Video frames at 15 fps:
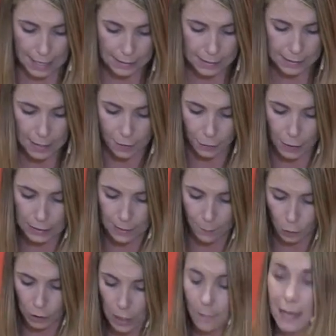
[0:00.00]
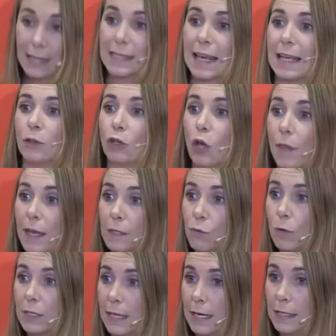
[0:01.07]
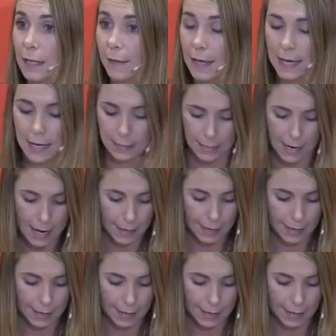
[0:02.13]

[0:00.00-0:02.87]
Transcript: las instalaciones deportivas que todas nuestras ideas,